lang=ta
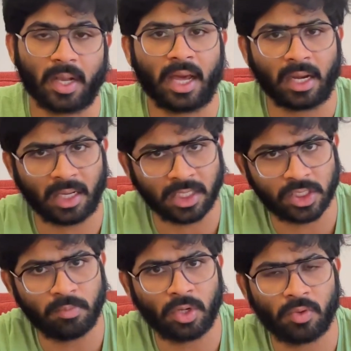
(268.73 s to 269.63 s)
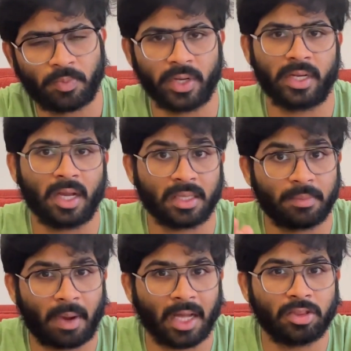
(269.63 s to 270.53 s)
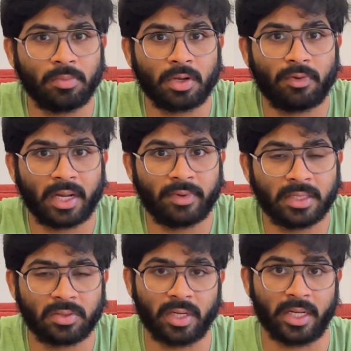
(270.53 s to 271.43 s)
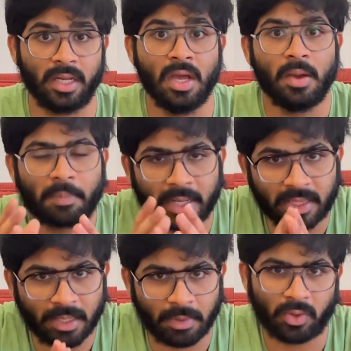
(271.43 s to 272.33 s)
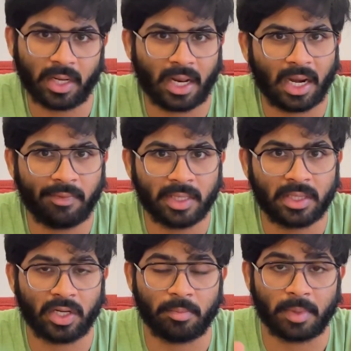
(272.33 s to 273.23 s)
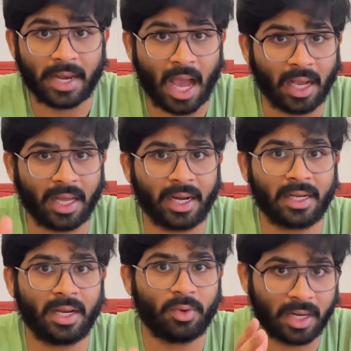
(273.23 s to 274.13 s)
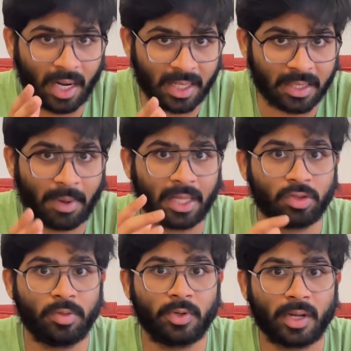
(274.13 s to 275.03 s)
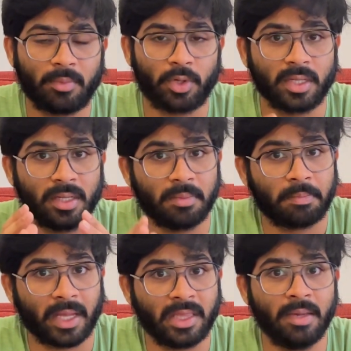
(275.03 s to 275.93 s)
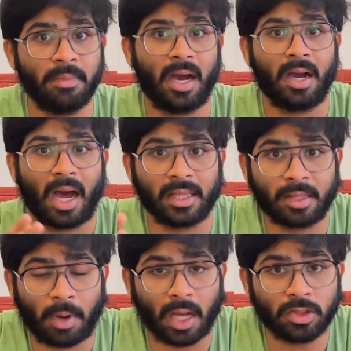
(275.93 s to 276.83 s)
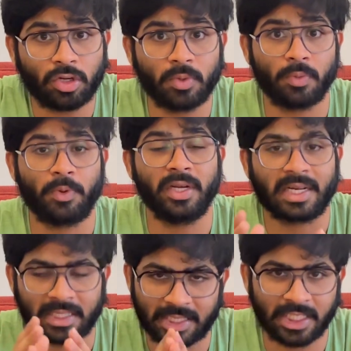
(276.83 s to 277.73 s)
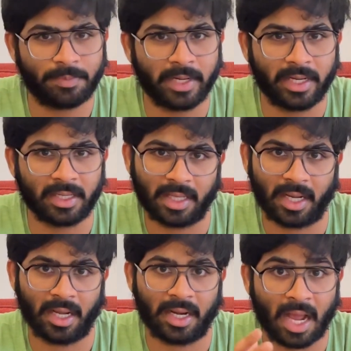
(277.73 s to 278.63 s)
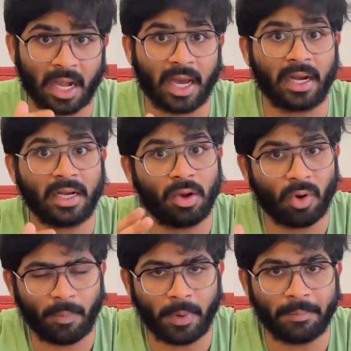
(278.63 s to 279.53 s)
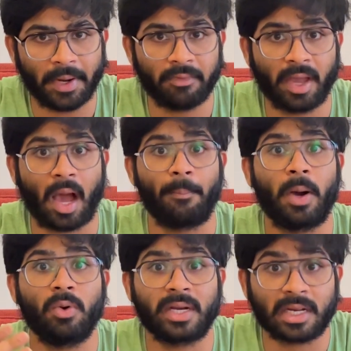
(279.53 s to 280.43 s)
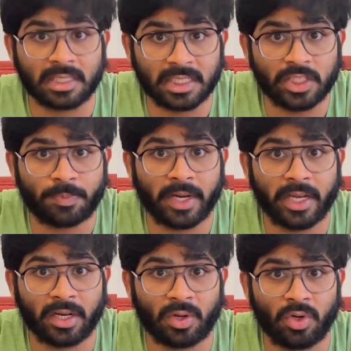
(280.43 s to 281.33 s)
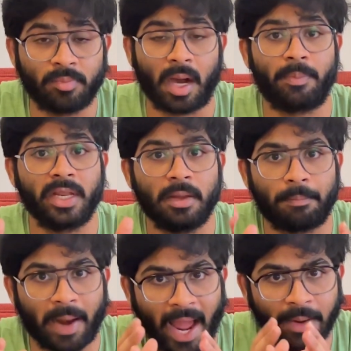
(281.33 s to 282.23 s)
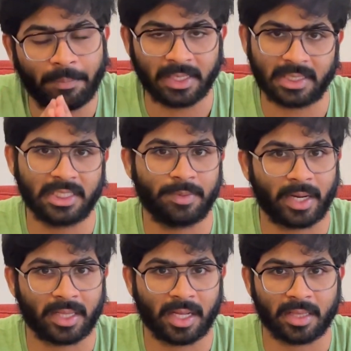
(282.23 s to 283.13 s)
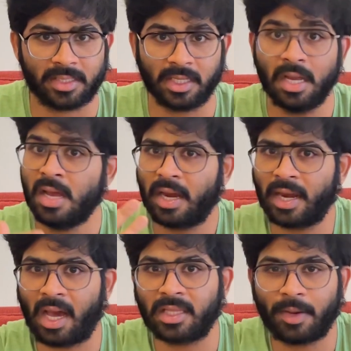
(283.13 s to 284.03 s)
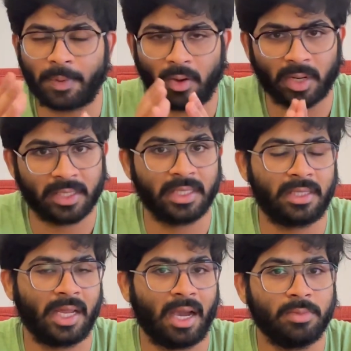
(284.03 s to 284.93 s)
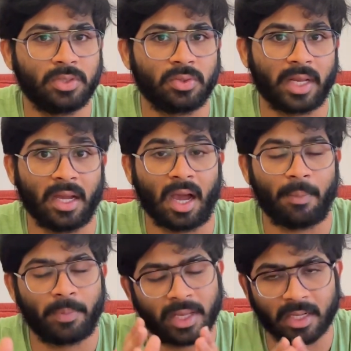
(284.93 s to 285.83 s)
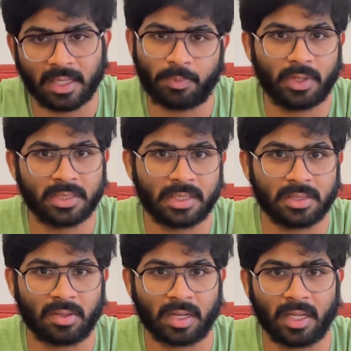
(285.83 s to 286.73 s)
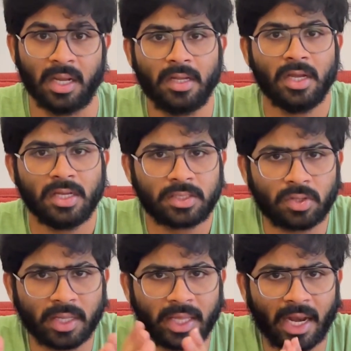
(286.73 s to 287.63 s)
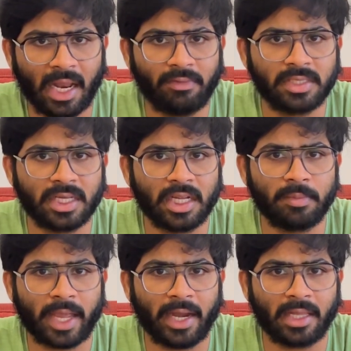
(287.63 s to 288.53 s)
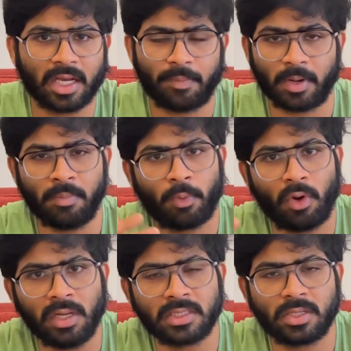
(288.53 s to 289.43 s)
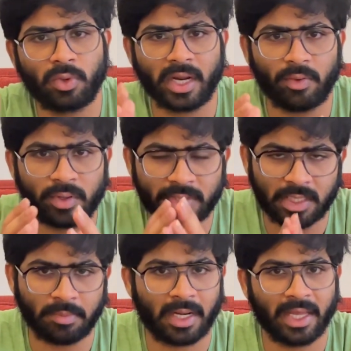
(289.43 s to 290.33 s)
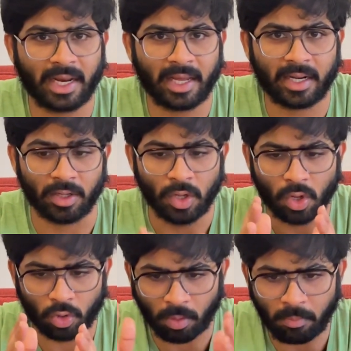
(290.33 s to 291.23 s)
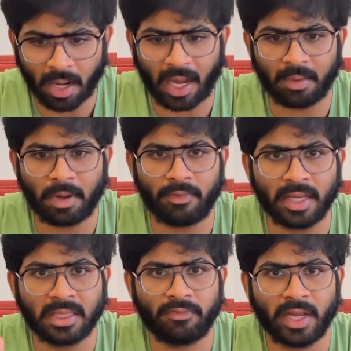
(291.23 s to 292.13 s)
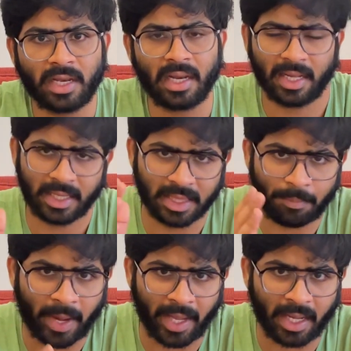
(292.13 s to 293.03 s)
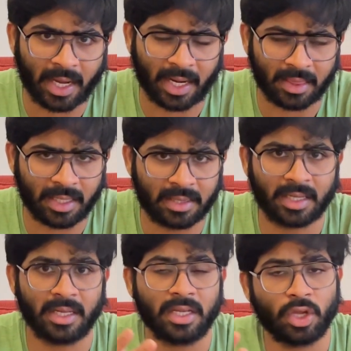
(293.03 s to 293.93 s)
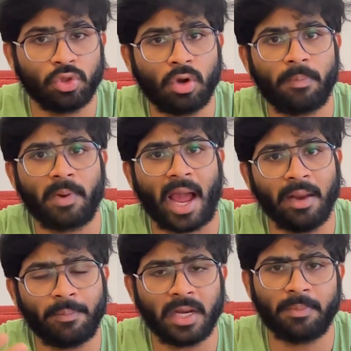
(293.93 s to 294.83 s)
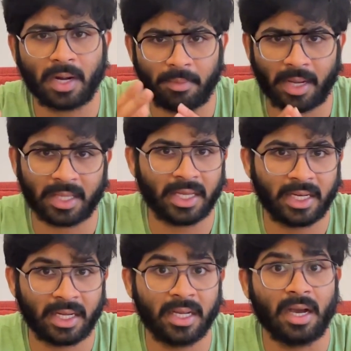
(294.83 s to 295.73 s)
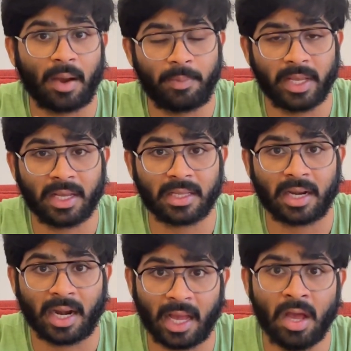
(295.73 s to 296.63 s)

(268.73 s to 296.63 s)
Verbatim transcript: கரெக்டாக ஜிம்முக்கு போயிட்டு அந்த பாத்ரூம்க்கு வருவேன்னு சொல்லிட்டு பிரதிமாவுக்கு நல்லாவே தெரியும் நான் கரெக்டாக ஒரு நாள் அந்த பாத்ரூம்க்கு வரும்போது பிரதி கதிமா அந்த பாத்ரூம்க்கு போய் ட்ரெஸ் சேஞ்ச் பண்ணிட்டு இருந்தாங்க நான் கரெக்டாக ஓப்பன் பண்ணுவேன் அப்போ அவங்க ட்ரெஸ் சேஞ்ச் பண்ணிட்டு இருக்கணும் அப்படின்னு பிளான் பண்ணி செஞ்ச மாதிரி தான் இருந்துச்சு நான் அதுக்கப்புறம் அவங்களை திட்டி அமுச்சு விட்டேன் அப்படிங்கிறத போலீஸ்கிட்ட சொல்கிறாரு ஸோ இது எல்லா விஷயங்களும் கேட்டதுக்கப்புறம் போலீஸ்க்கு ஒரே ஒரு விஷயம் கிளியராக இருக்கு ரொம்ப காலமாகவே இந்த வீட்டில் இந்த பையனை கடத்துறதுக்கு ஏதோ பிளான் பண்ணி பண்ண மாதிரி தான் இருக்குது அப்படிங்கிறதுனால